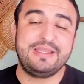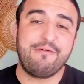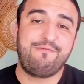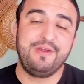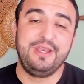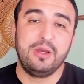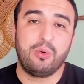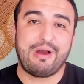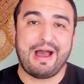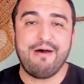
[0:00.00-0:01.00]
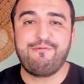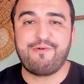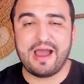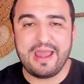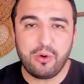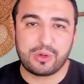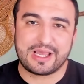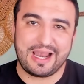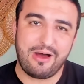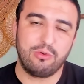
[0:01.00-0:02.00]
definiu Rafael
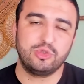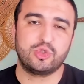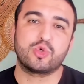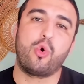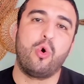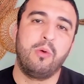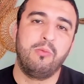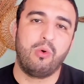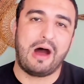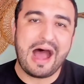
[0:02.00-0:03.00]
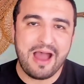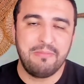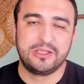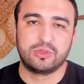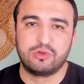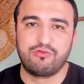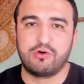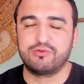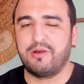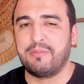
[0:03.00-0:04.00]
Klaus como árbitro do jogo de